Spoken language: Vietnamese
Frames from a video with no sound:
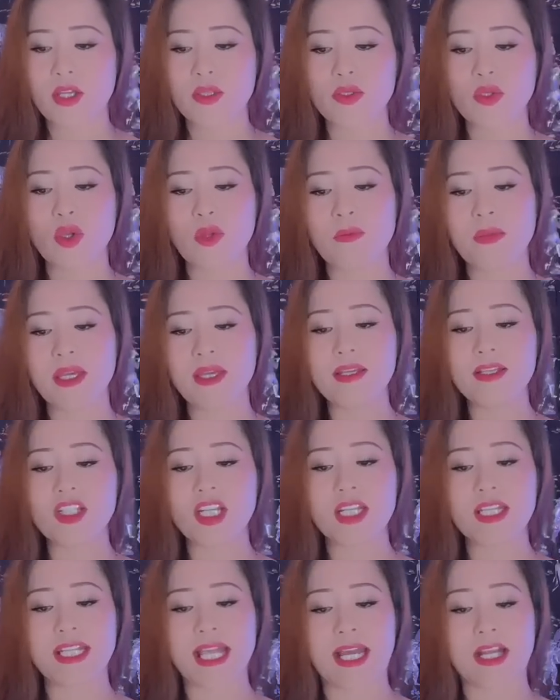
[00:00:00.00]
Tôi biết
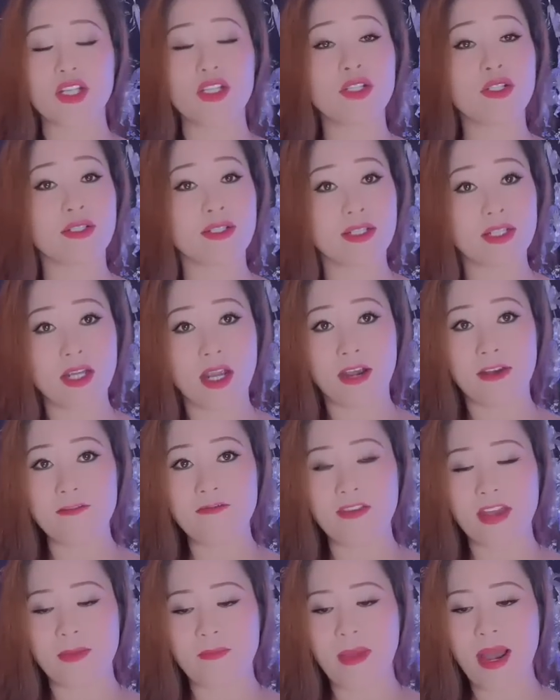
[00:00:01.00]
trên chặng đường trở
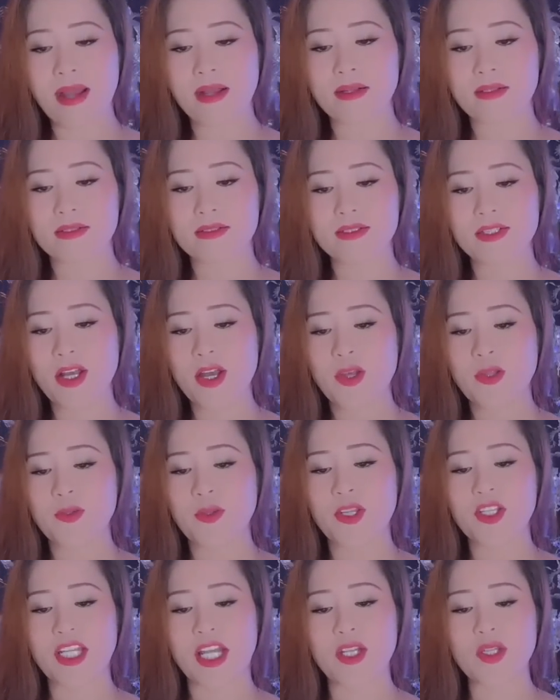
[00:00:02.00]
về Bắc,
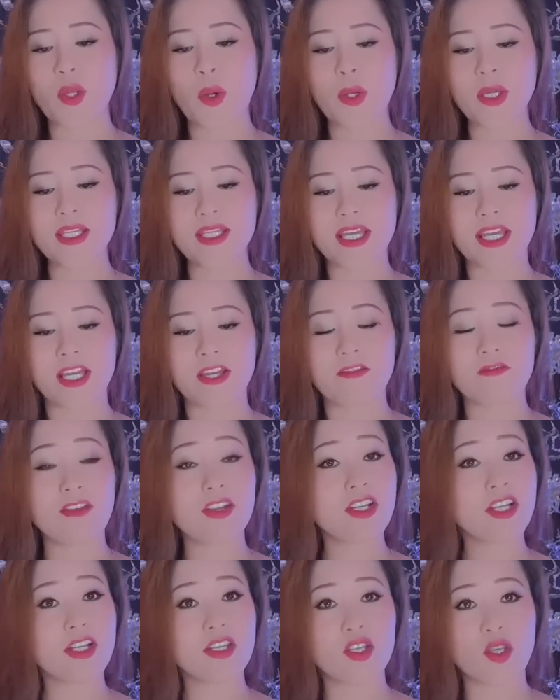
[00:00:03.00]
tôi sẽ đối diện với
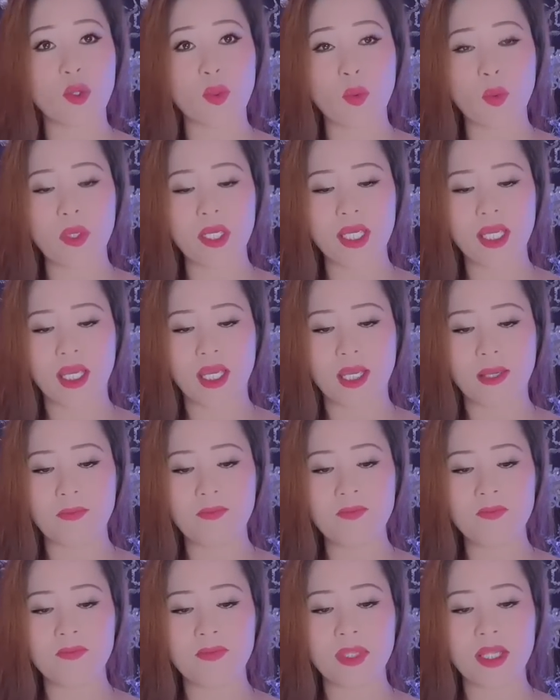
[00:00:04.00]
rất nhiều nguy
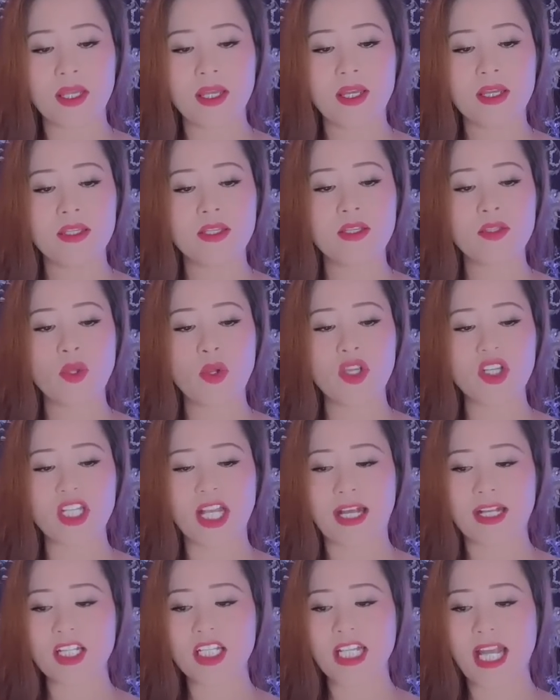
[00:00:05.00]
hiểm nhưng tôi
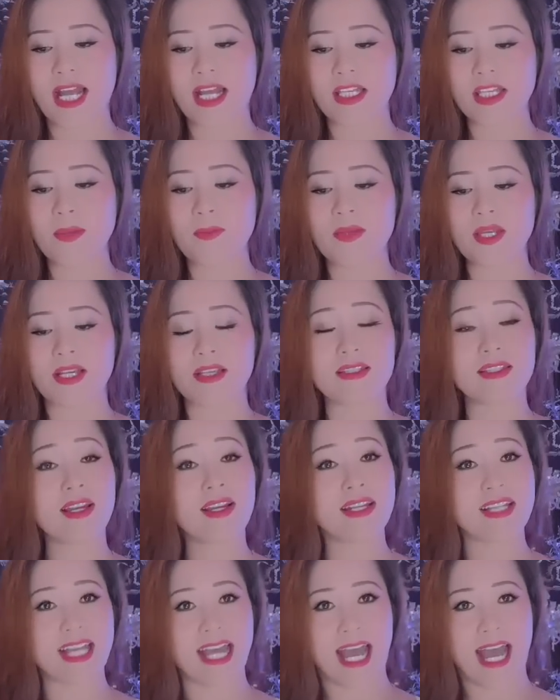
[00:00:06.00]
sẵn sàng chấp nhận
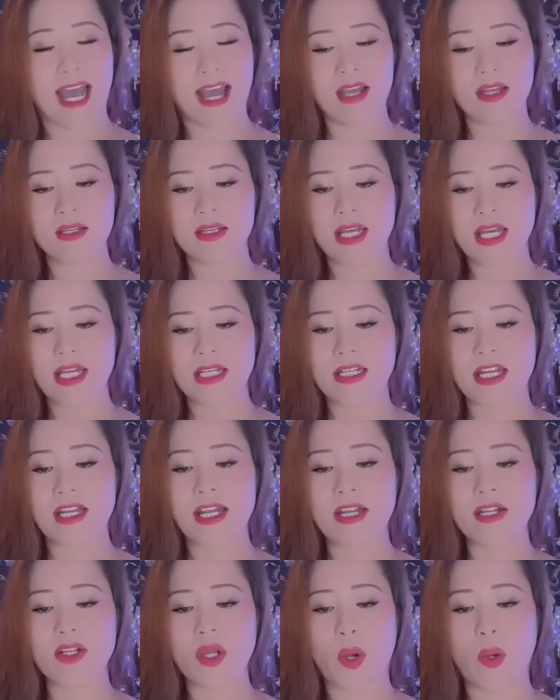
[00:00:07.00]
tất cả để
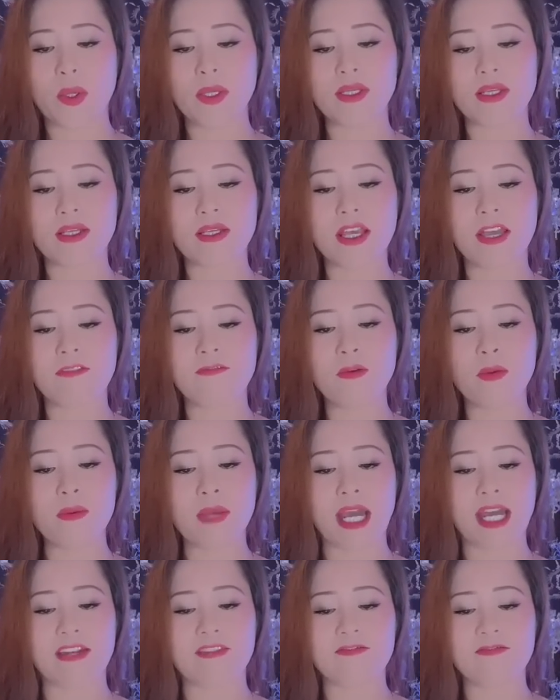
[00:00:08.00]
đánh đổi những giây phút
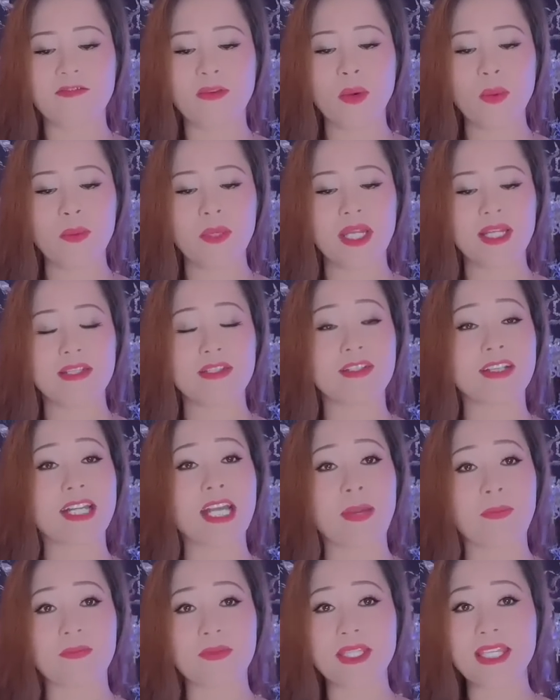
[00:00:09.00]
hạnh phúc được
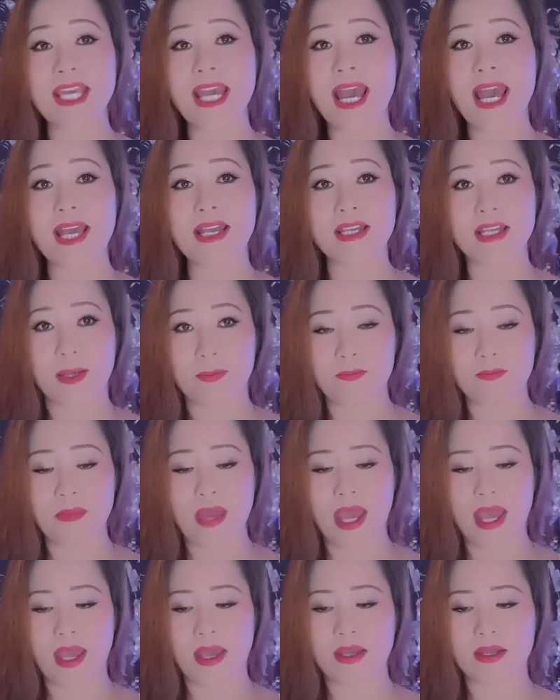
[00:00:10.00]
gặp cha gặp
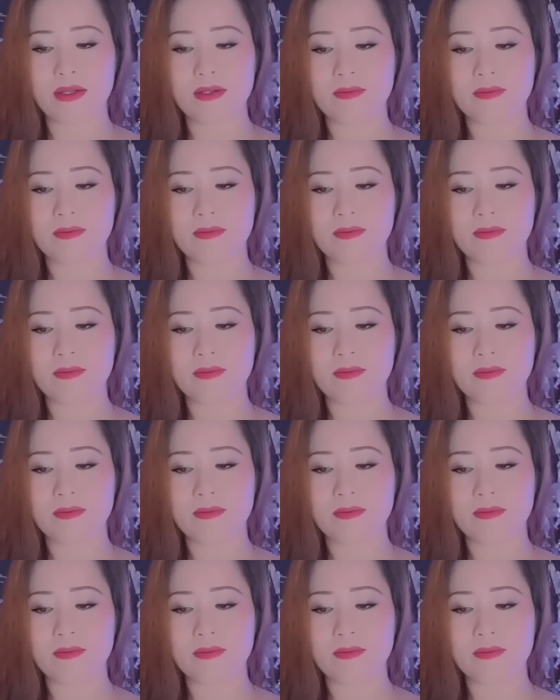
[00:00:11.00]
mẹ